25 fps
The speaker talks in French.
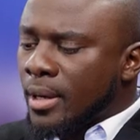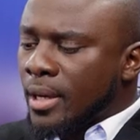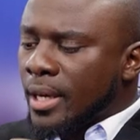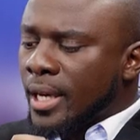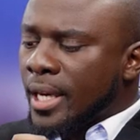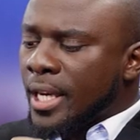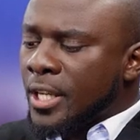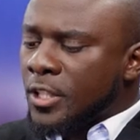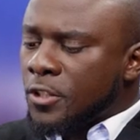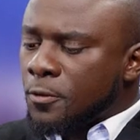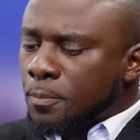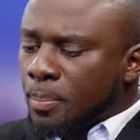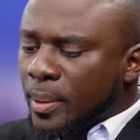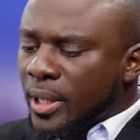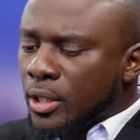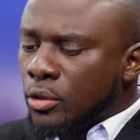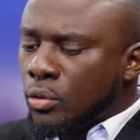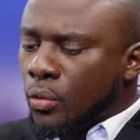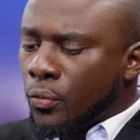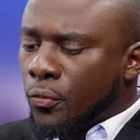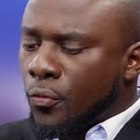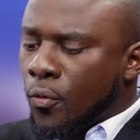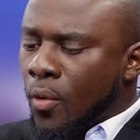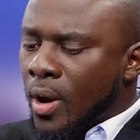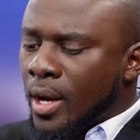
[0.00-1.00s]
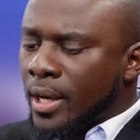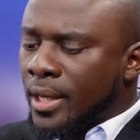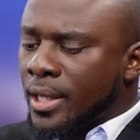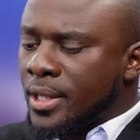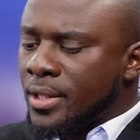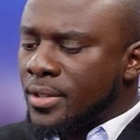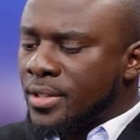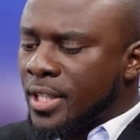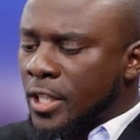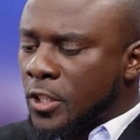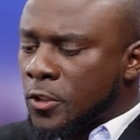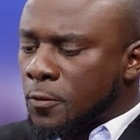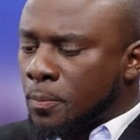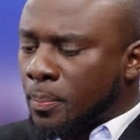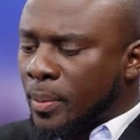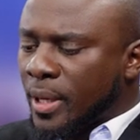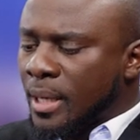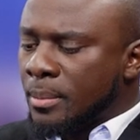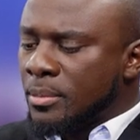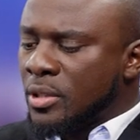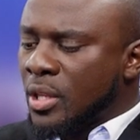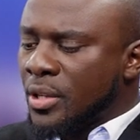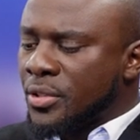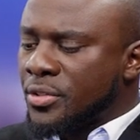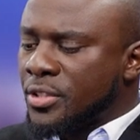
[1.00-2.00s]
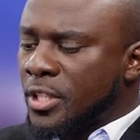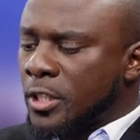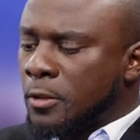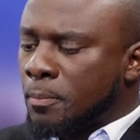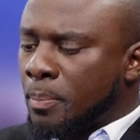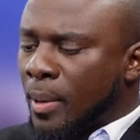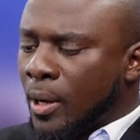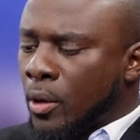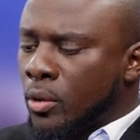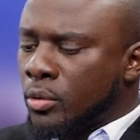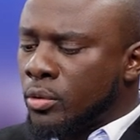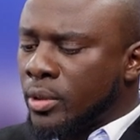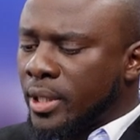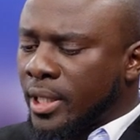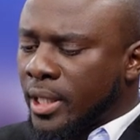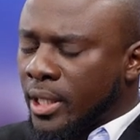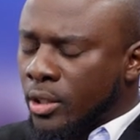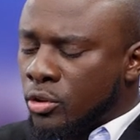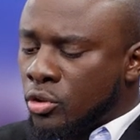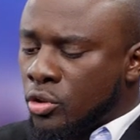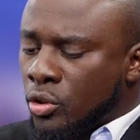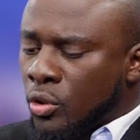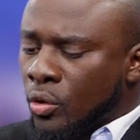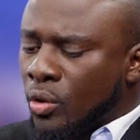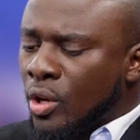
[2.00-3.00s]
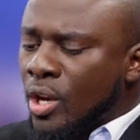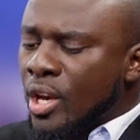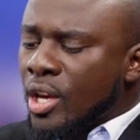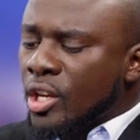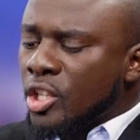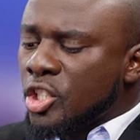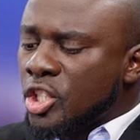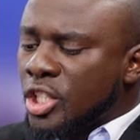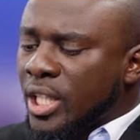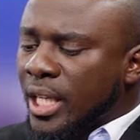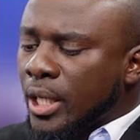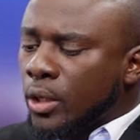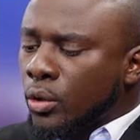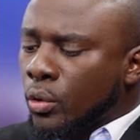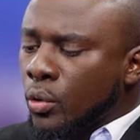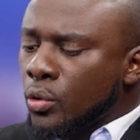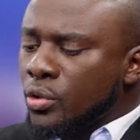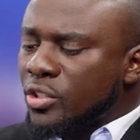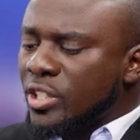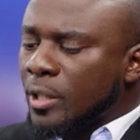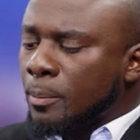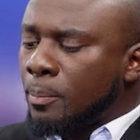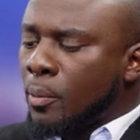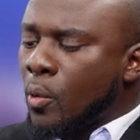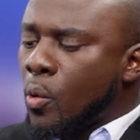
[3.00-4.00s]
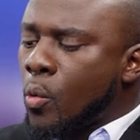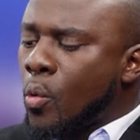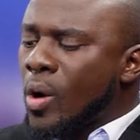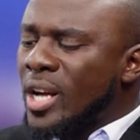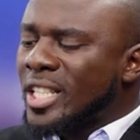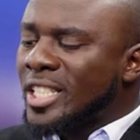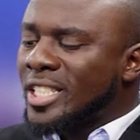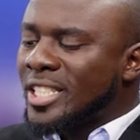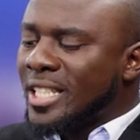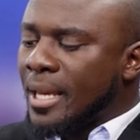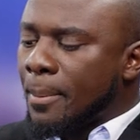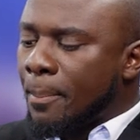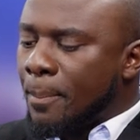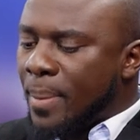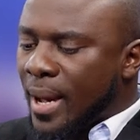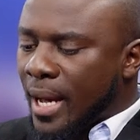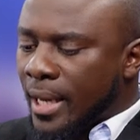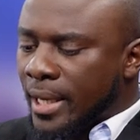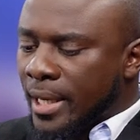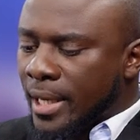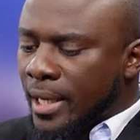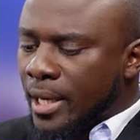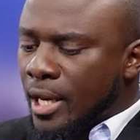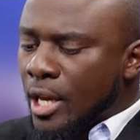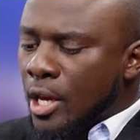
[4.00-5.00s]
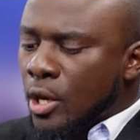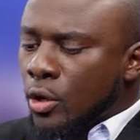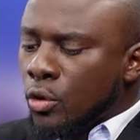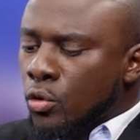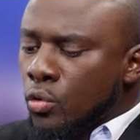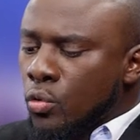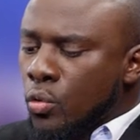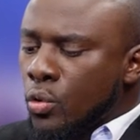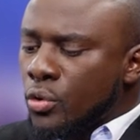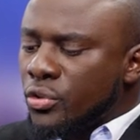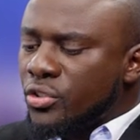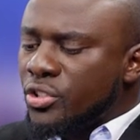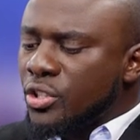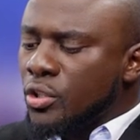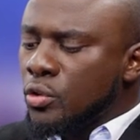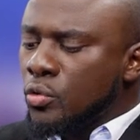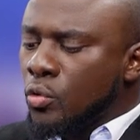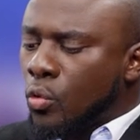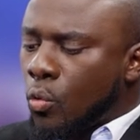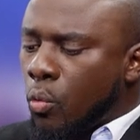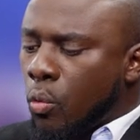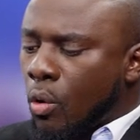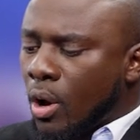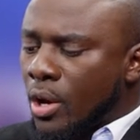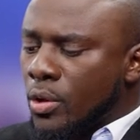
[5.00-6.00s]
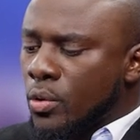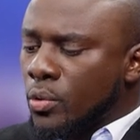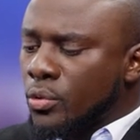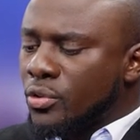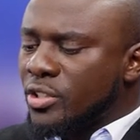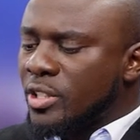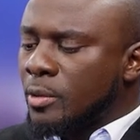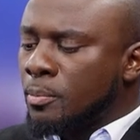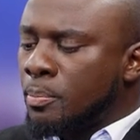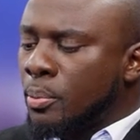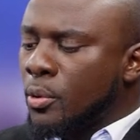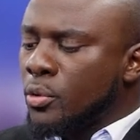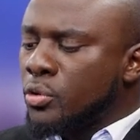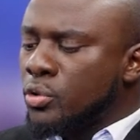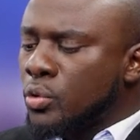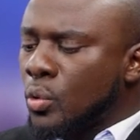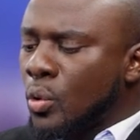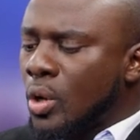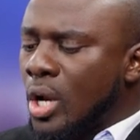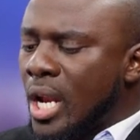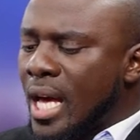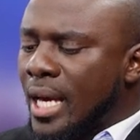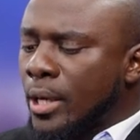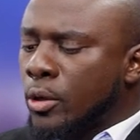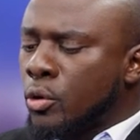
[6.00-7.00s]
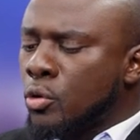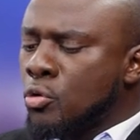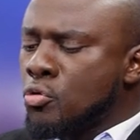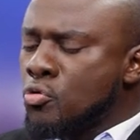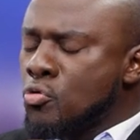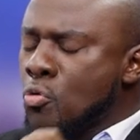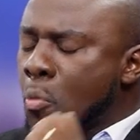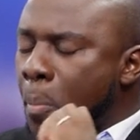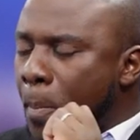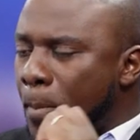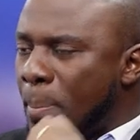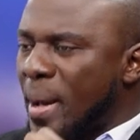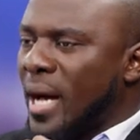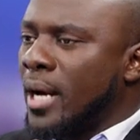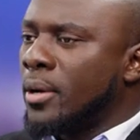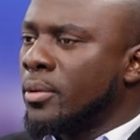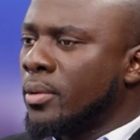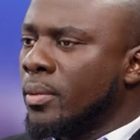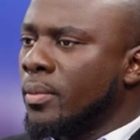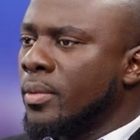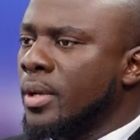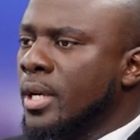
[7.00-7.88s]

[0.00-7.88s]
esprit de foi qui s'exprime dans cette parole de l'Écriture. J'ai cru, c'est pourquoi j'ai parlé. Nous aussi, nous croyons, c'est pour cela que nous parlons.